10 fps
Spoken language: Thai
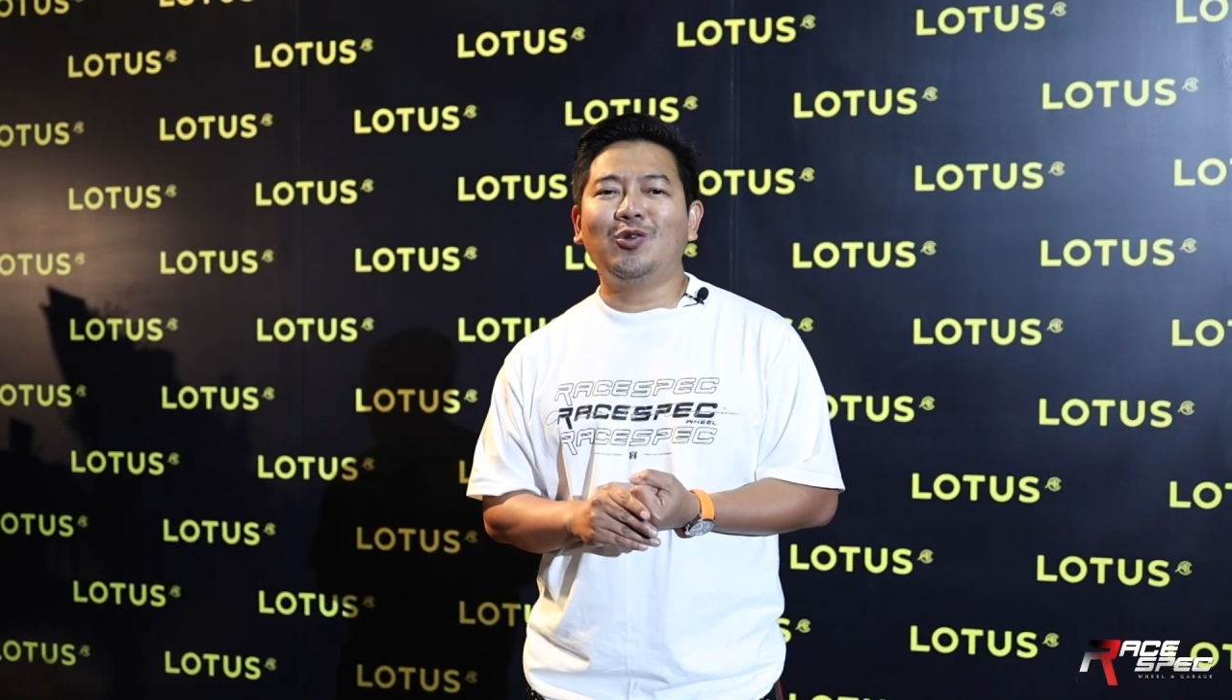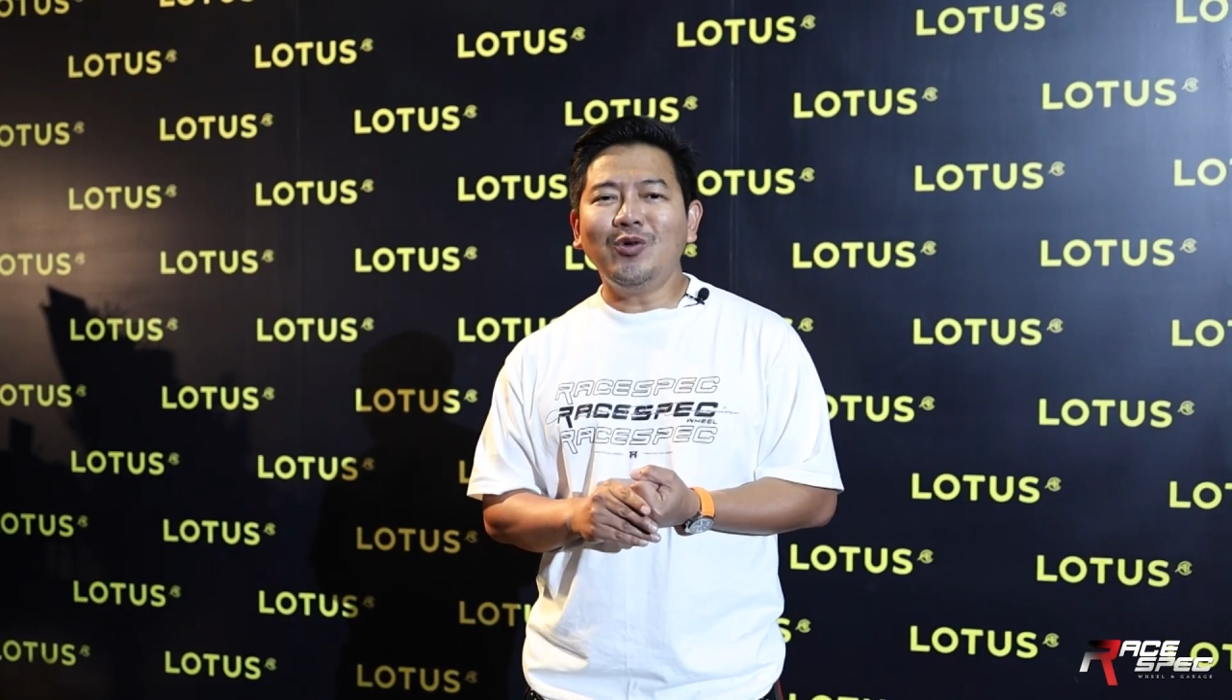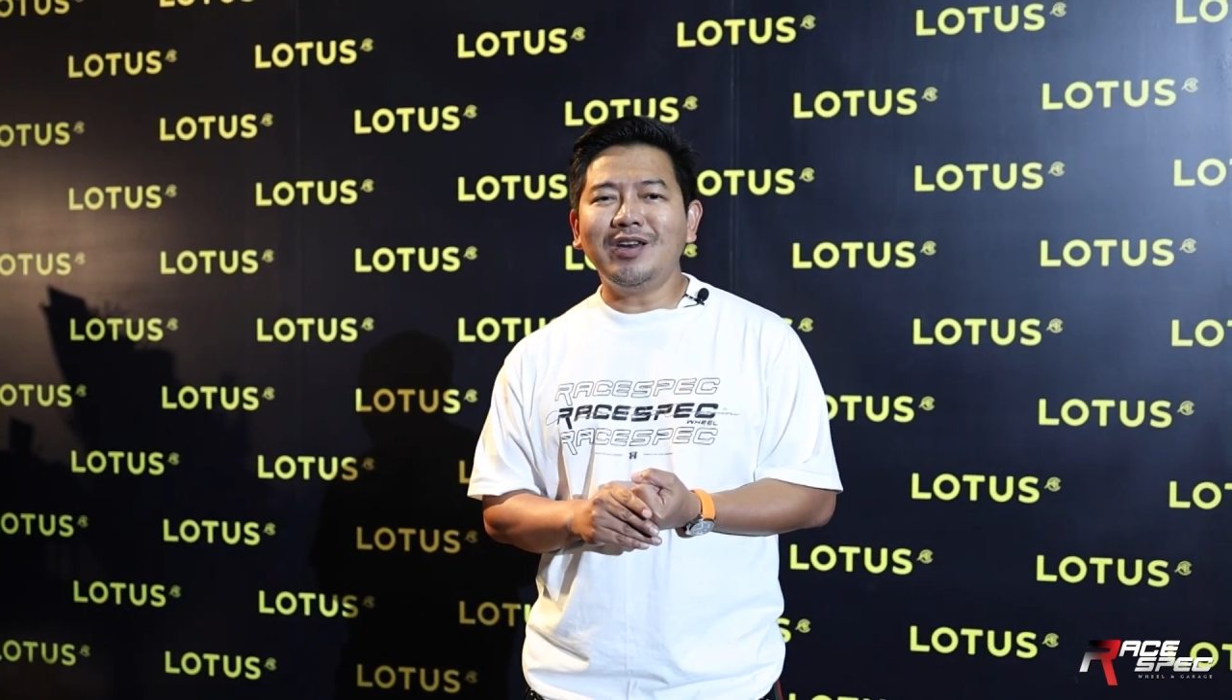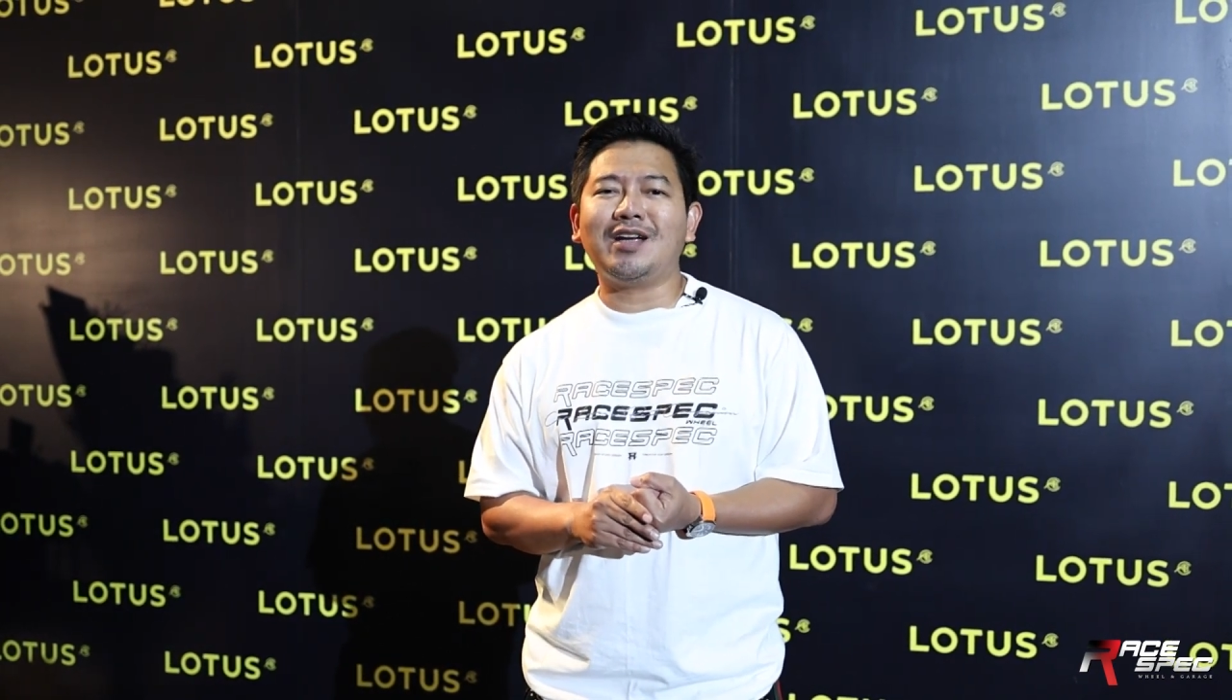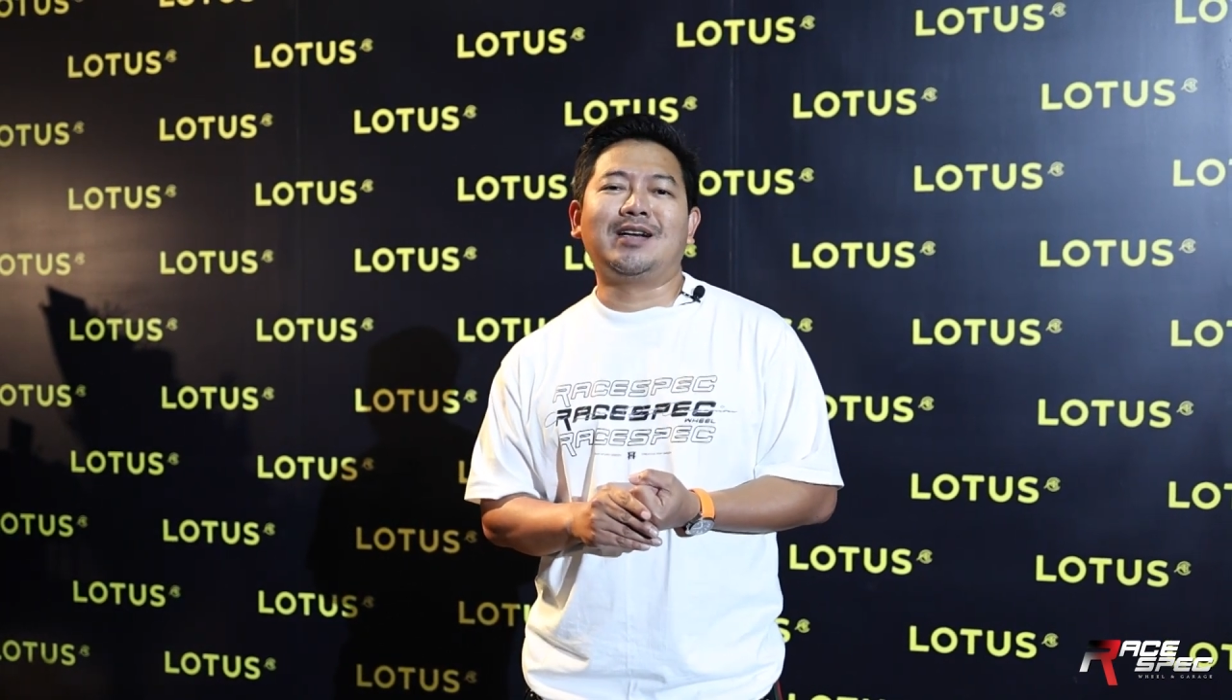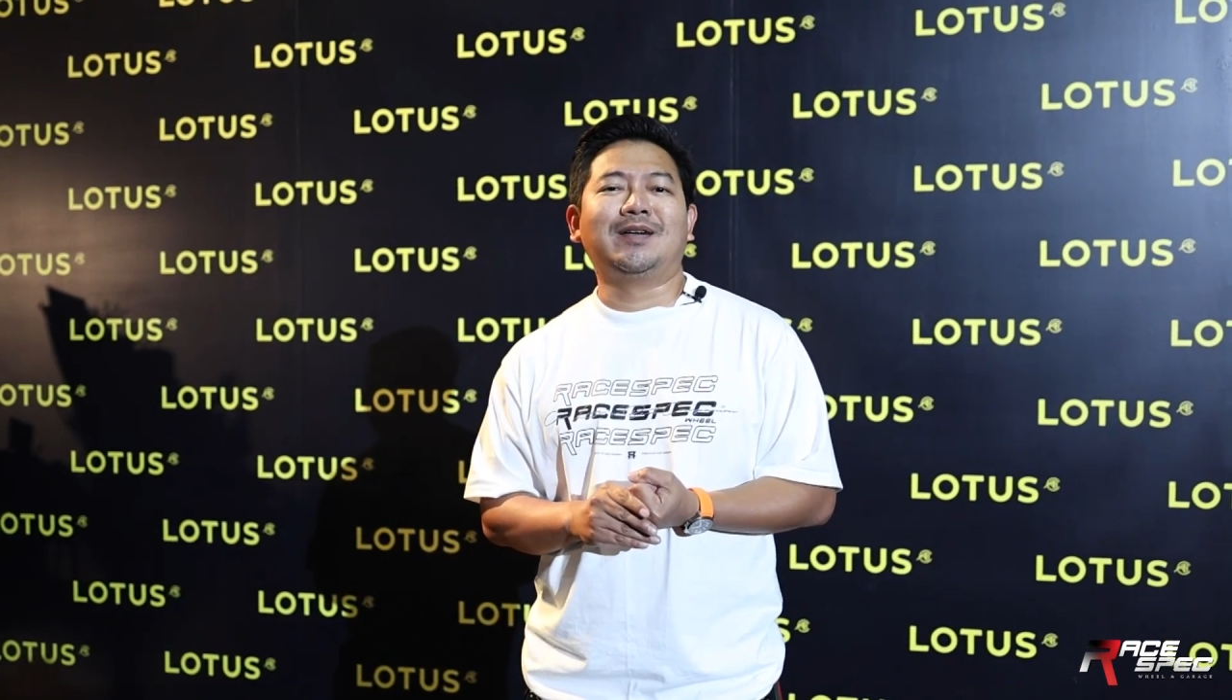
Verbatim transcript: รุ่นหนึ่ง